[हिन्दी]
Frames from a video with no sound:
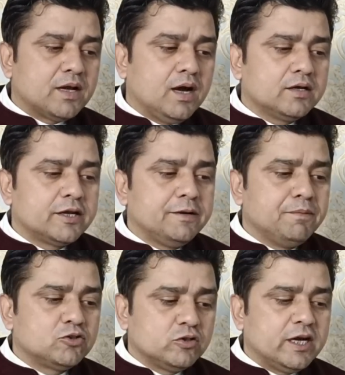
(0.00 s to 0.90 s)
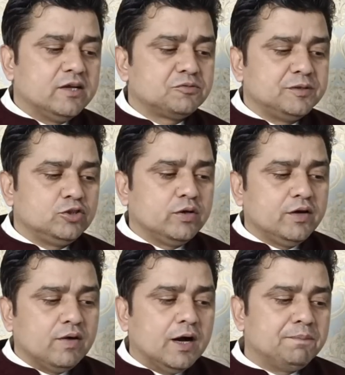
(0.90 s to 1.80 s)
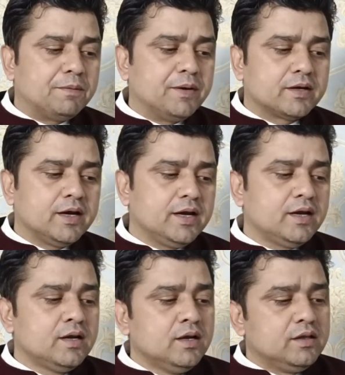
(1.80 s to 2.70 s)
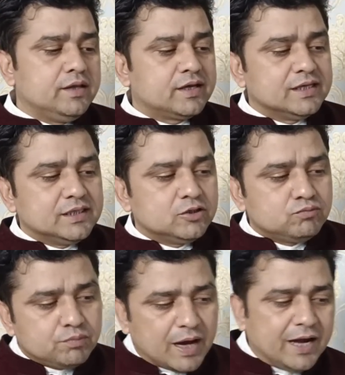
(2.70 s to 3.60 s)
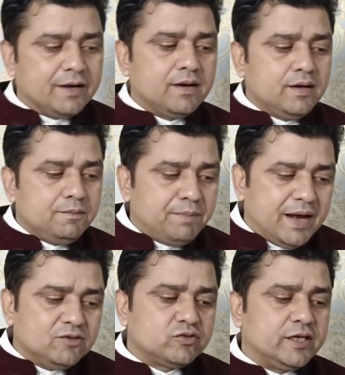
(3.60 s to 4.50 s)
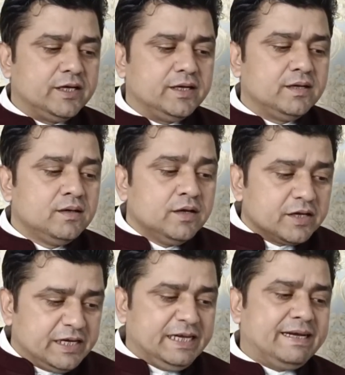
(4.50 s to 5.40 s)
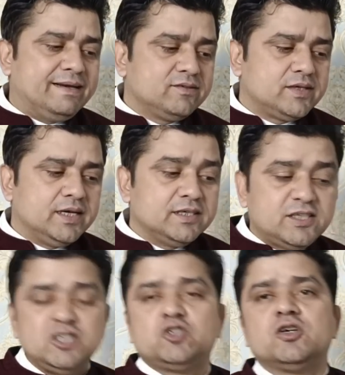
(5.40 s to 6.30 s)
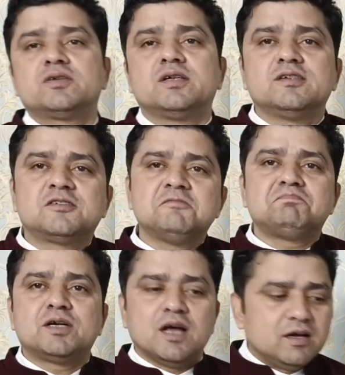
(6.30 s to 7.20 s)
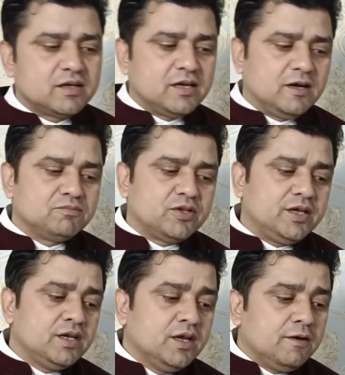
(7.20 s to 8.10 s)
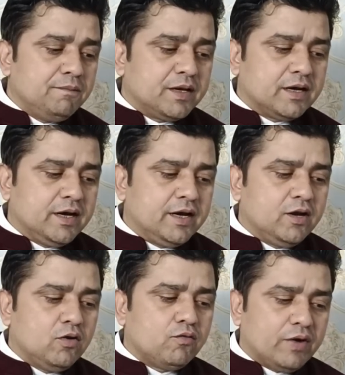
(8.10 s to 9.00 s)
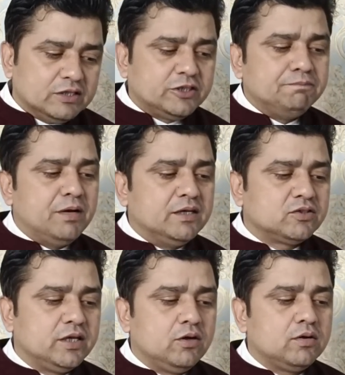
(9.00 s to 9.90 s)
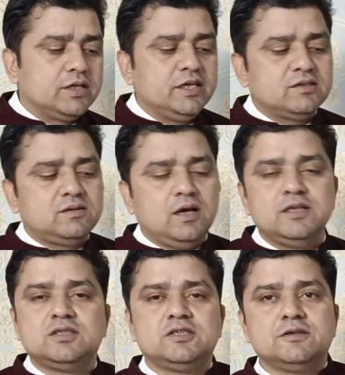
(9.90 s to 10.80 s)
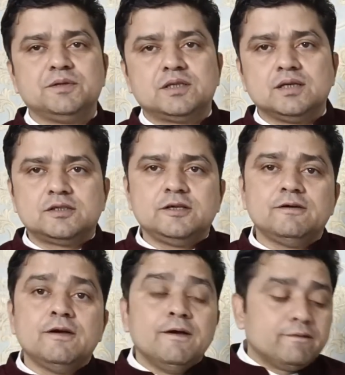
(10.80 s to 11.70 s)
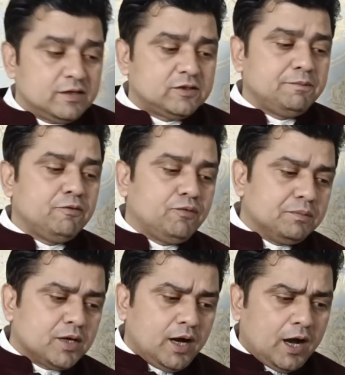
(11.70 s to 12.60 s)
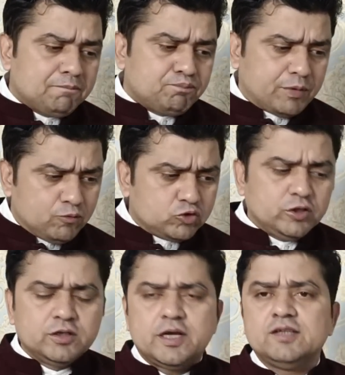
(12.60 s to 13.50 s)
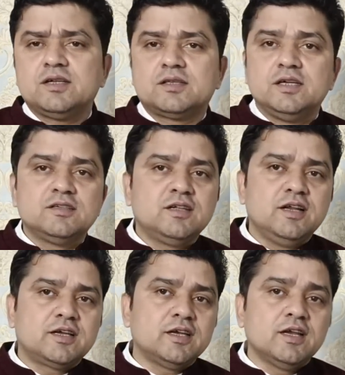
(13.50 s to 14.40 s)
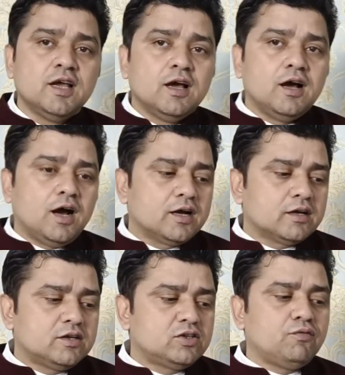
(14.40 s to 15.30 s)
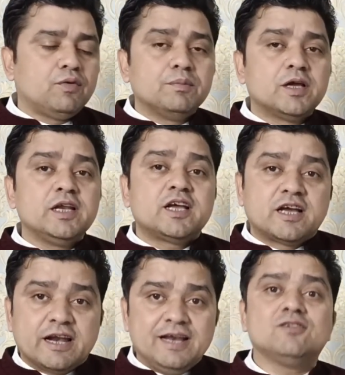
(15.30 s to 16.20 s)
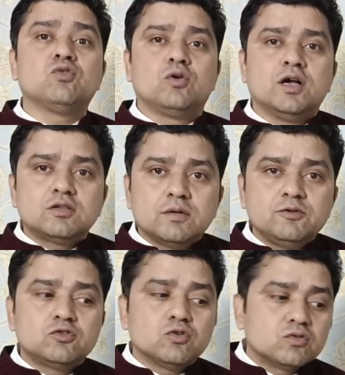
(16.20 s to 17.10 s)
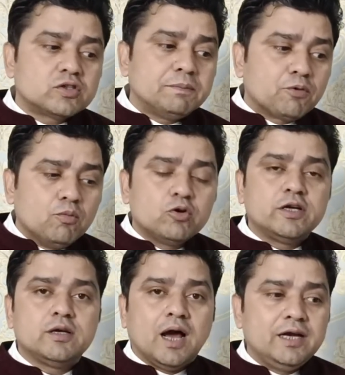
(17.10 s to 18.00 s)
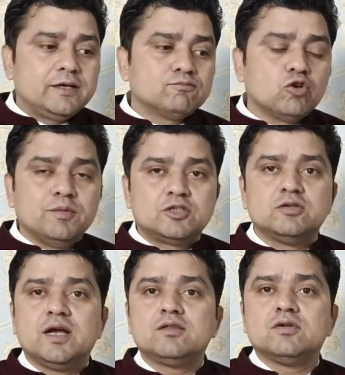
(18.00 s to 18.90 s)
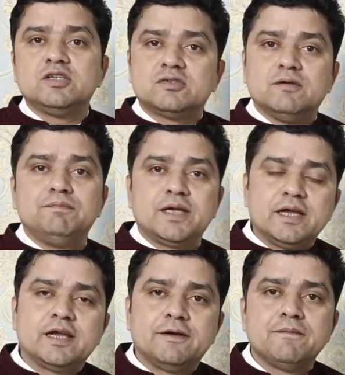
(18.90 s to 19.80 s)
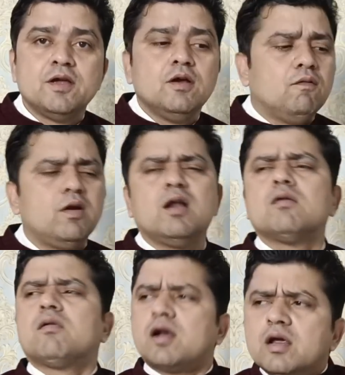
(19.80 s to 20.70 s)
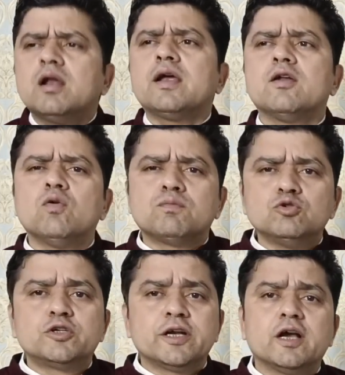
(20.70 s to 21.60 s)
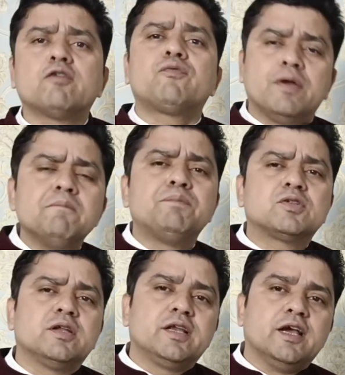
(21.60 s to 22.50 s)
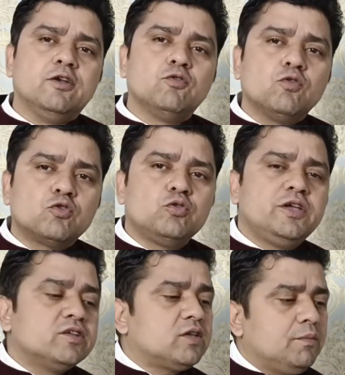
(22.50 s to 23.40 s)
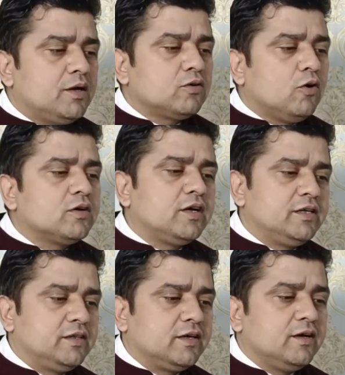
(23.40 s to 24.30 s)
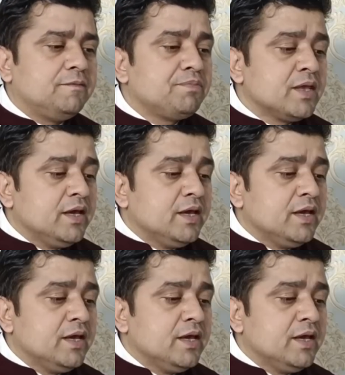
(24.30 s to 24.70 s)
पठान के मर्चेंडाइज भी जो है वहाँ पर बिक रहे हैं देखिए हैंड बैंड्स हैं की रिंग्स हैं टी शर्ट्स हैं सब पठान के नाम से बिक रहे हैं और फ्रेंडशिप बैंड्स हैं और ये सारी चीज़ें बताती हैं किसी भी फिल्म का आप प्रमोशन कह सकते हैं इसे लेकिन अगर किसी फिल्म के लिए क्रेज होगा तभी तो उसकी प्रोमोटेड आइटम्स और मर्चेंडाइज और ये सब बिकेंगे वरना रखे रहेंगे लोग पूछेंगे अगर फिल्म पसंद नहीं आई लोगों को तो ये सामान कौन खरीदेगा